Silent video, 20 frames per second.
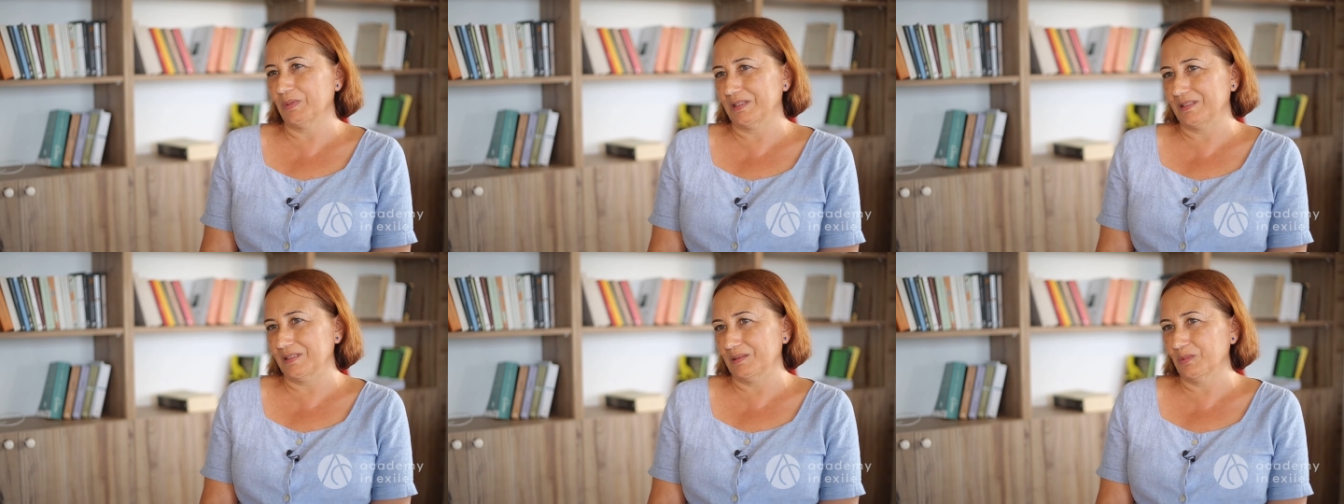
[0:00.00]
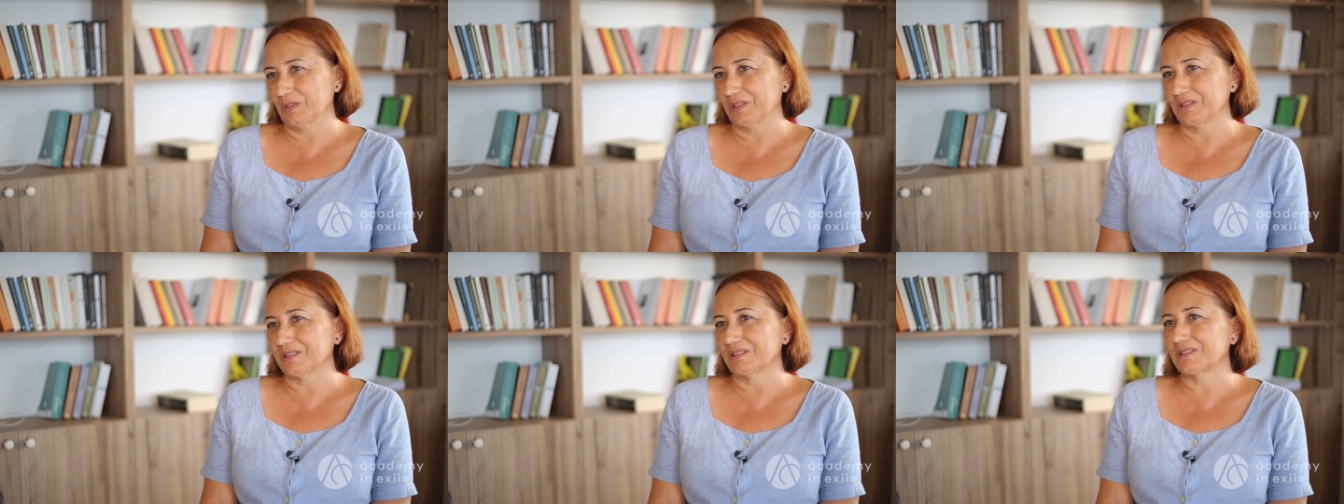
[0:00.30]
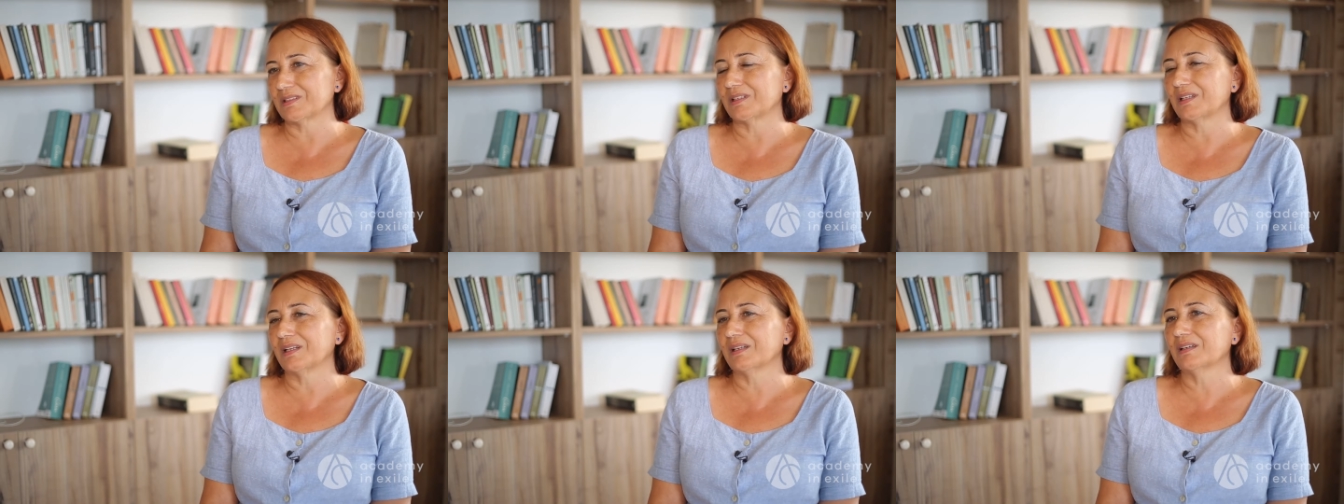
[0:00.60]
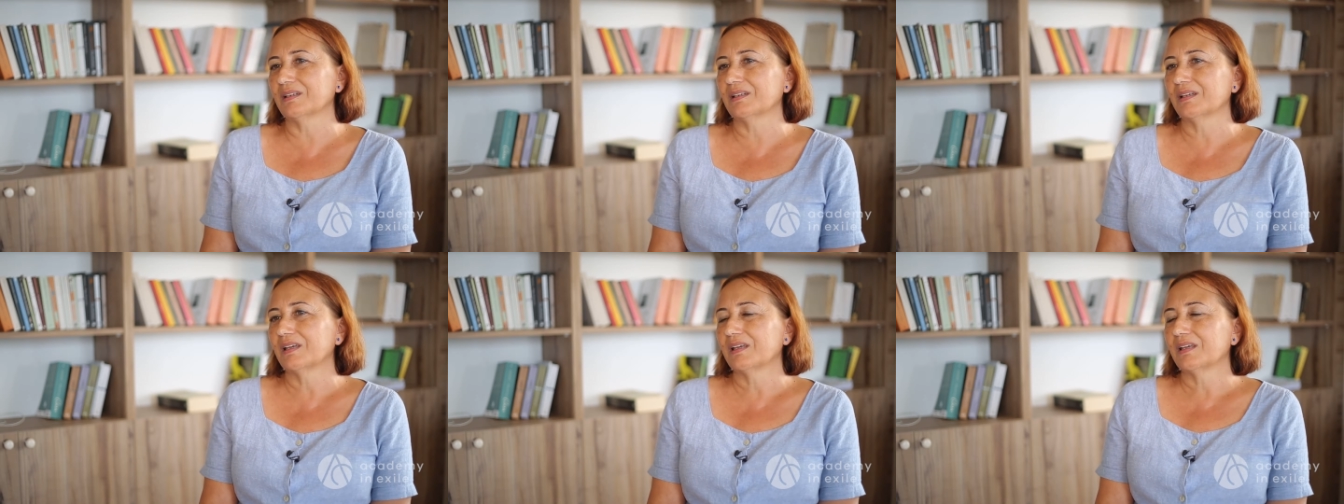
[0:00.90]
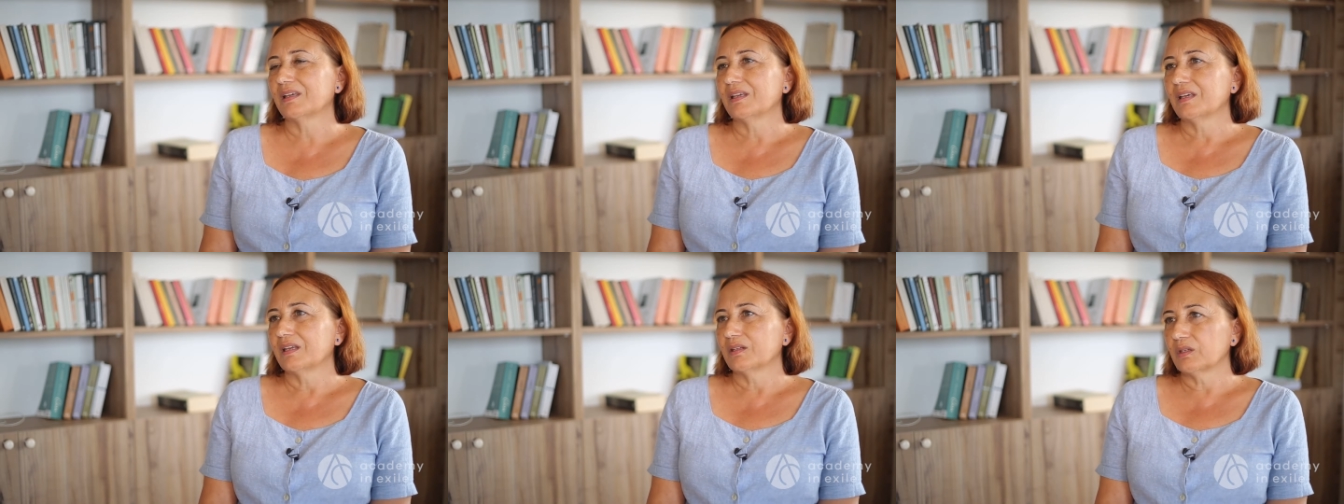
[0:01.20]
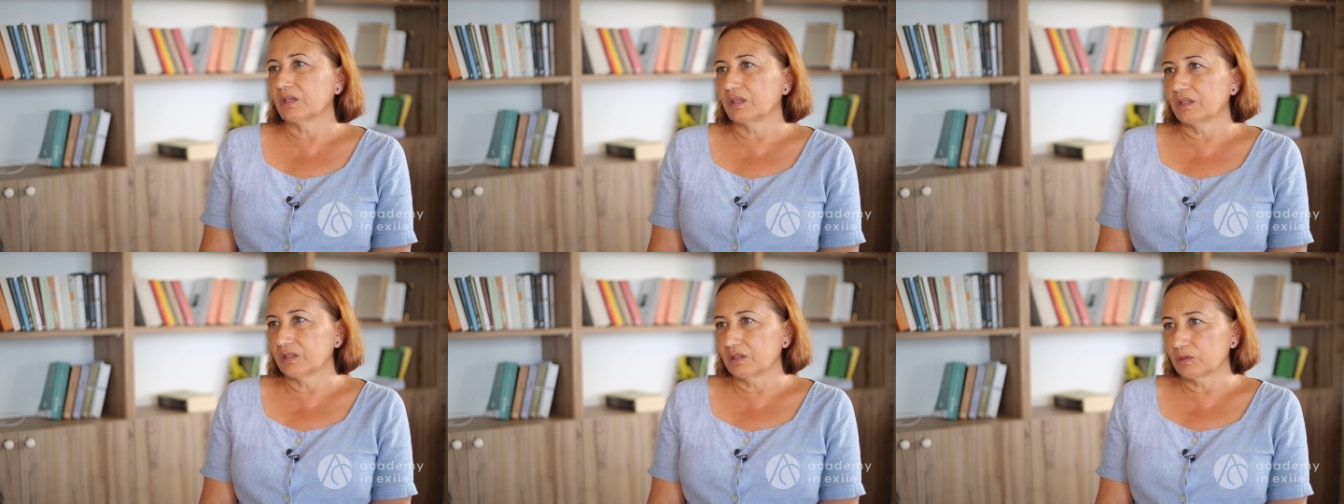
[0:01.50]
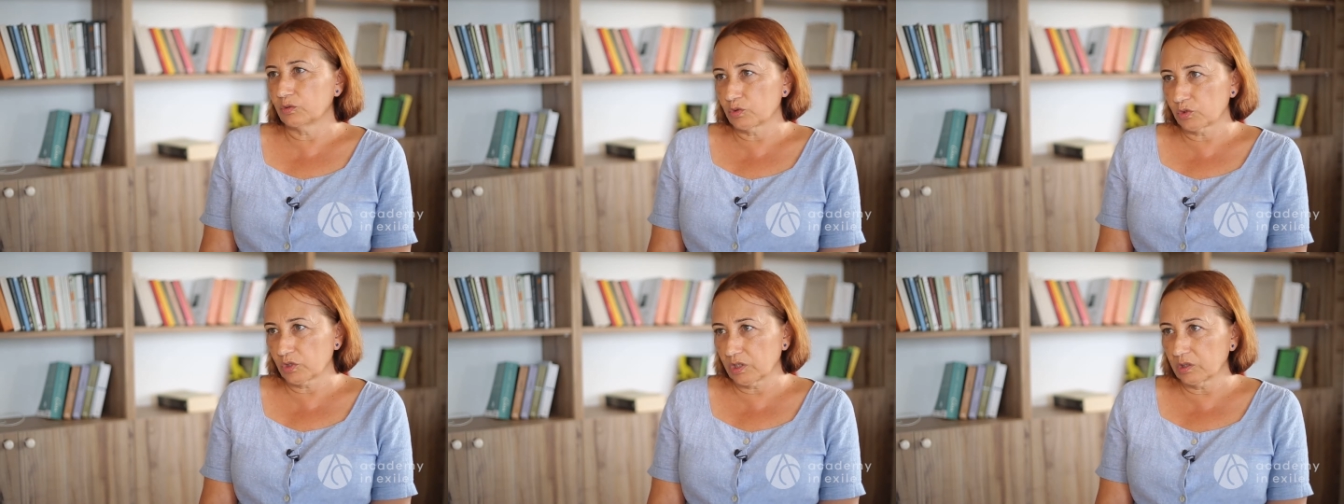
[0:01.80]
bildiğim kadarıyla.
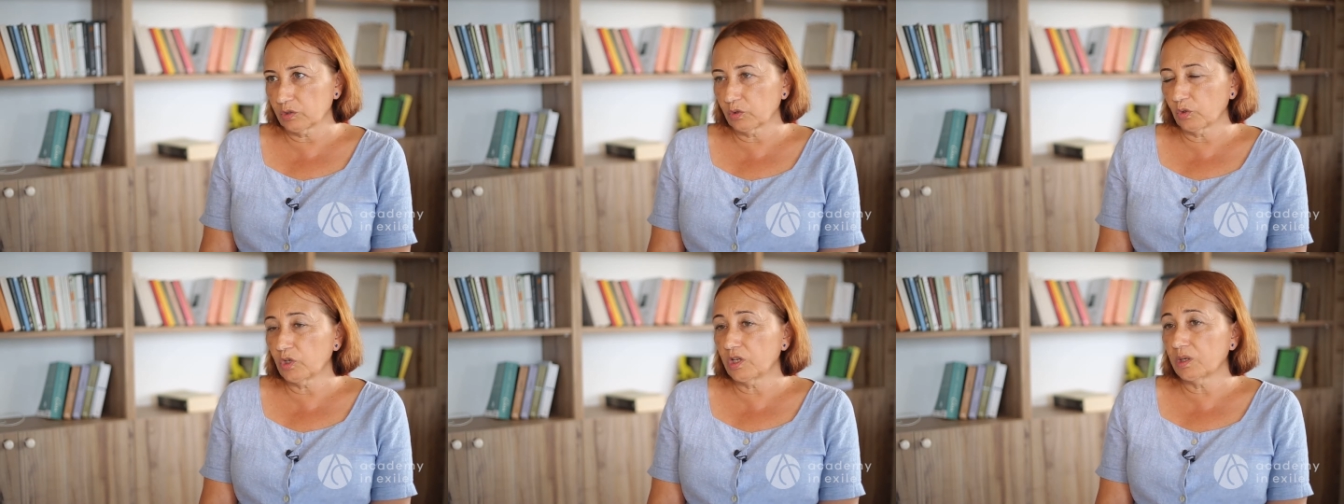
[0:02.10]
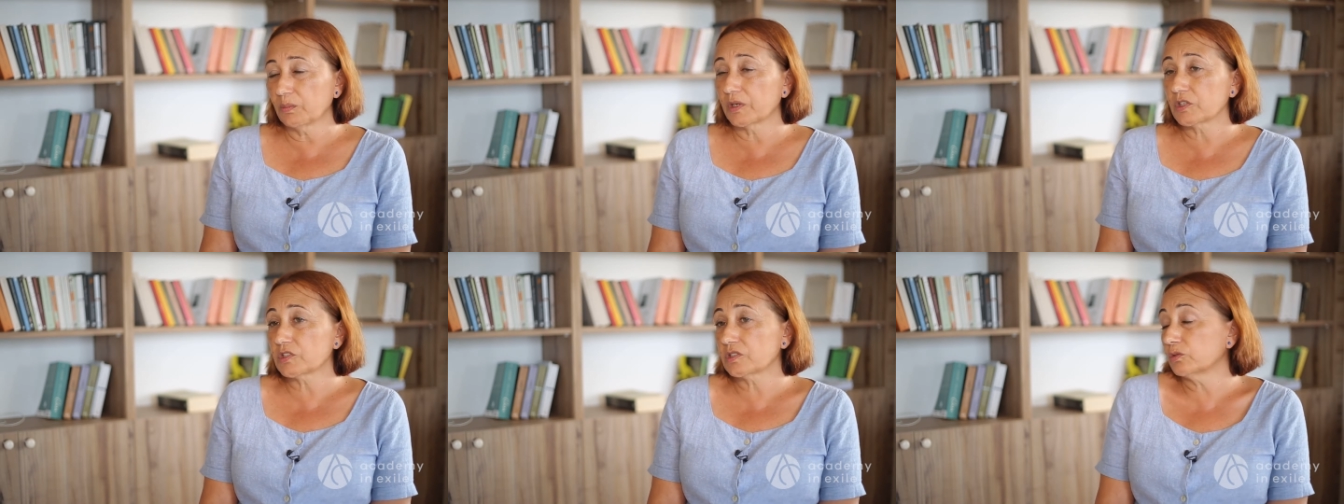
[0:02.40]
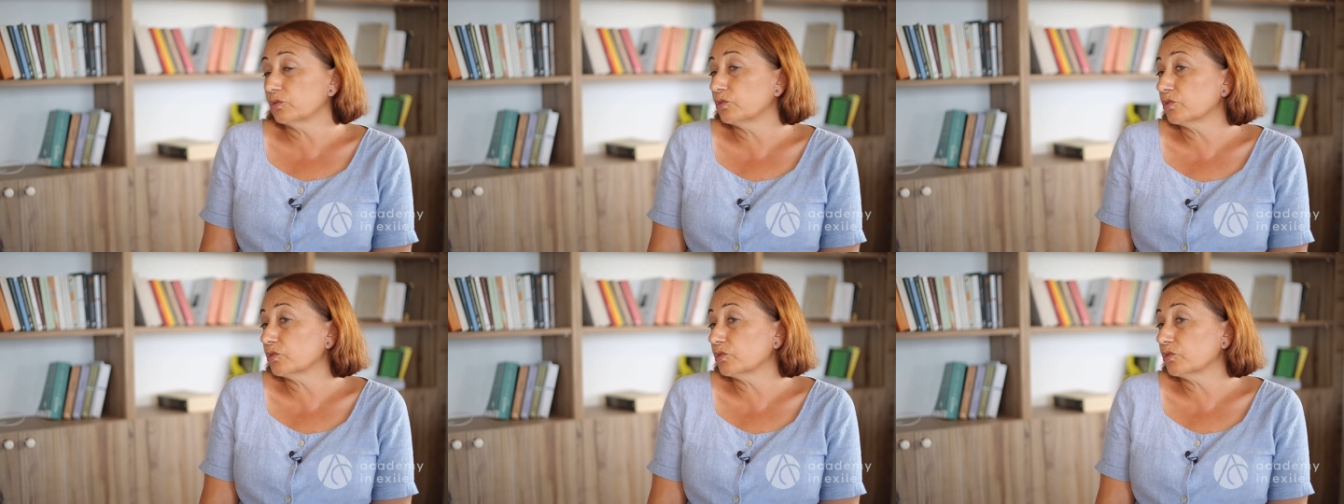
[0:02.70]
E, Türkiye'de öyle başladı.